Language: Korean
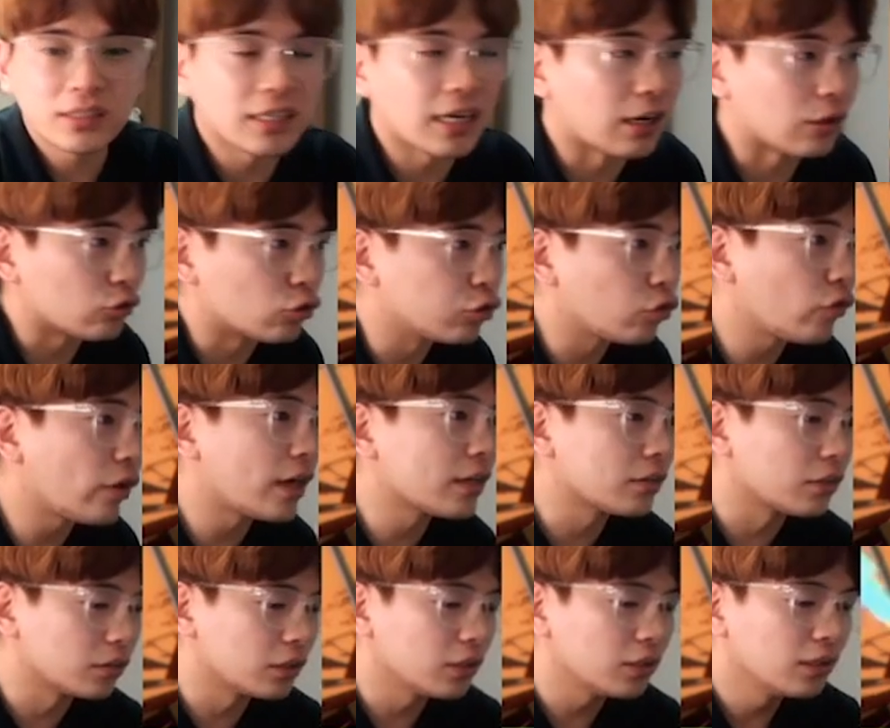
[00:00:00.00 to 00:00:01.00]
자
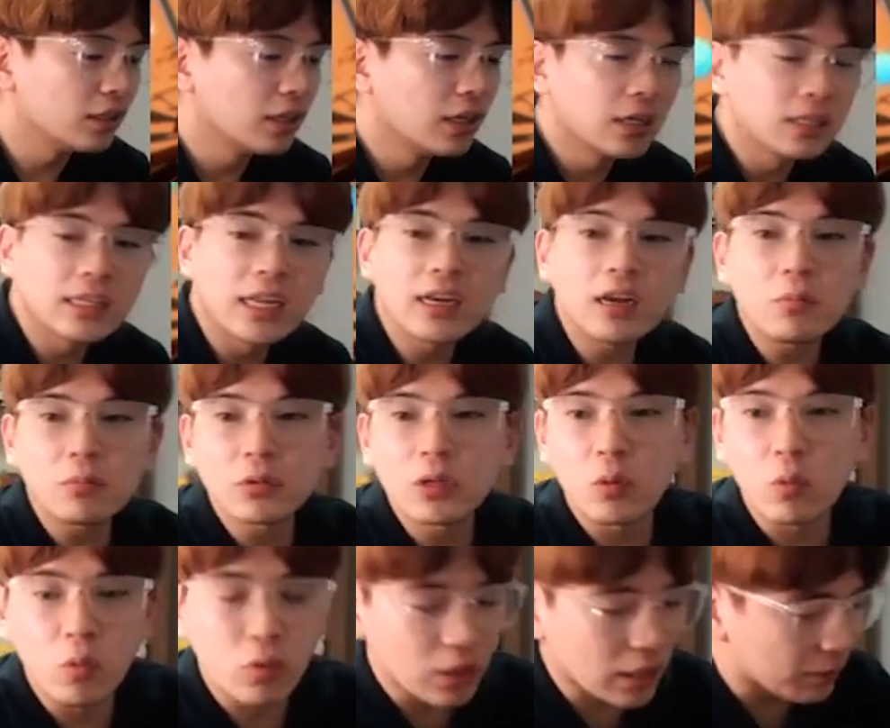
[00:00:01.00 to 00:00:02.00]
9위에서는
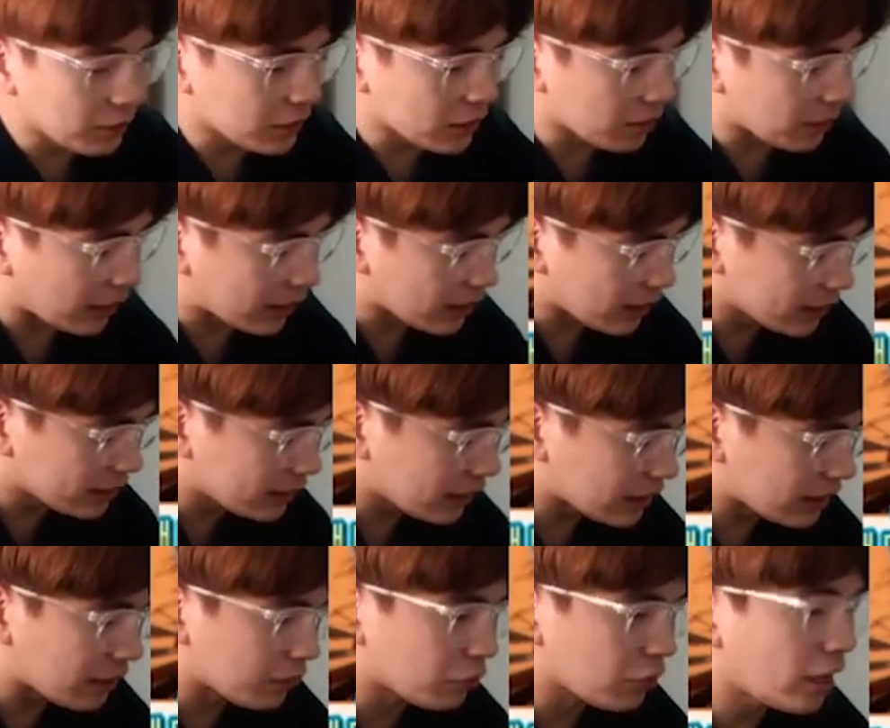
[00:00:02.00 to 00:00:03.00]
생각보다 공감들을 많이
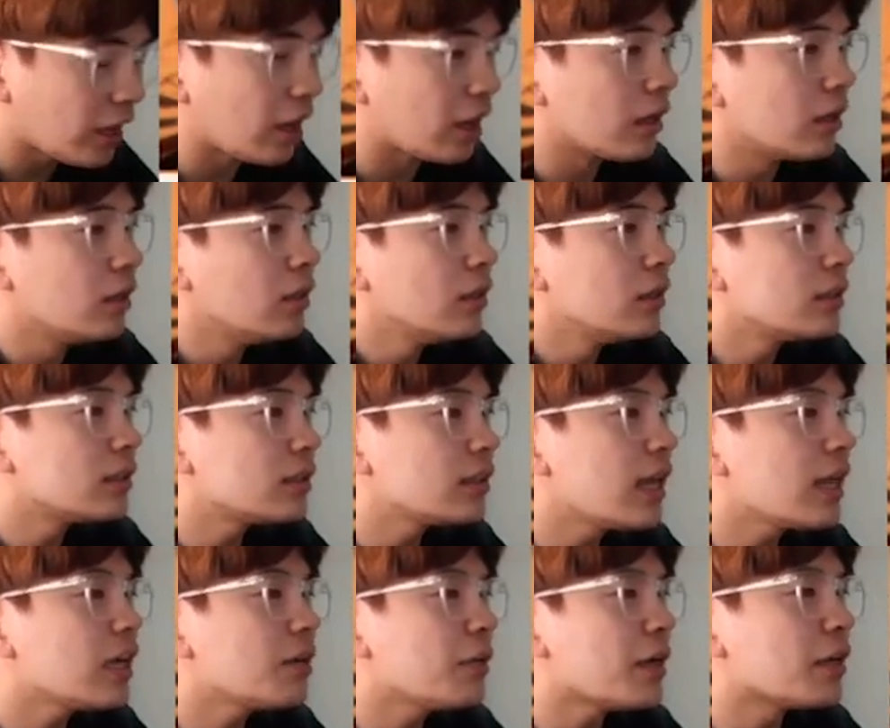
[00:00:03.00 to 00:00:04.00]
하시기 때문에
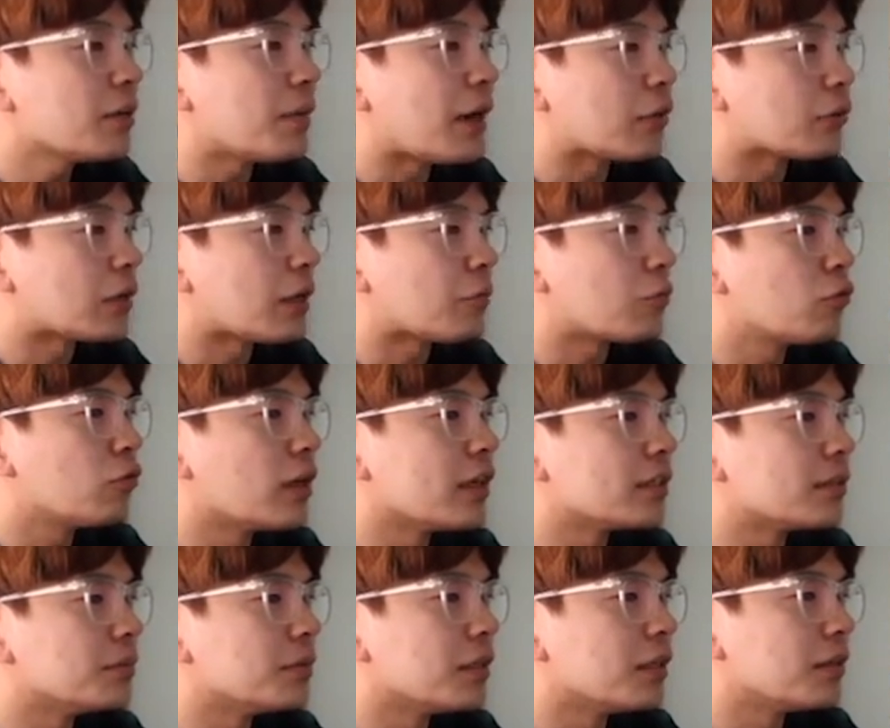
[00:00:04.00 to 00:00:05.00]
스네이크맨을 바로 잡고
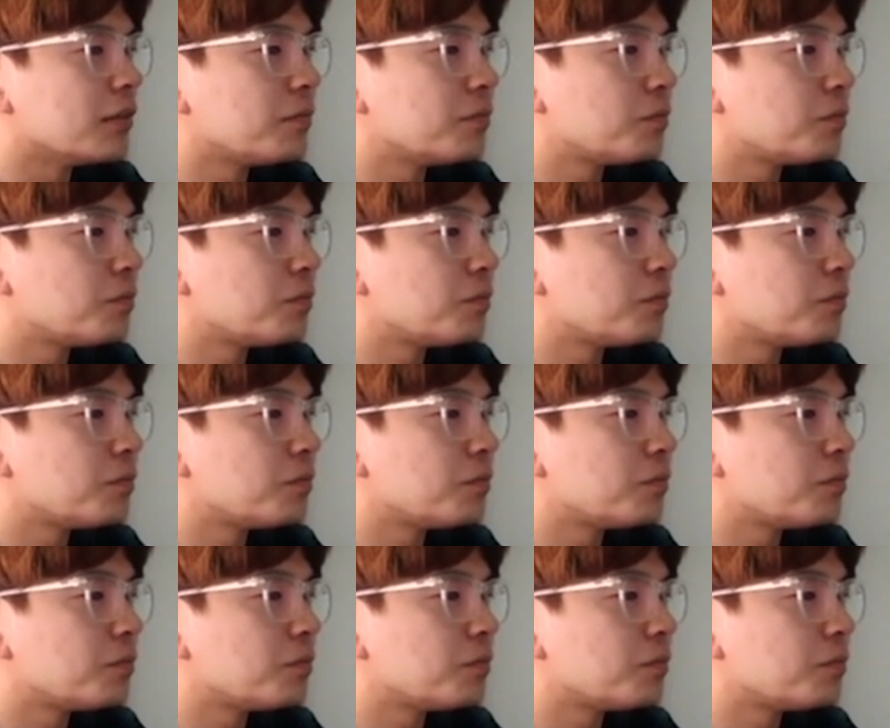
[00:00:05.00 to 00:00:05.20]
오겠습니다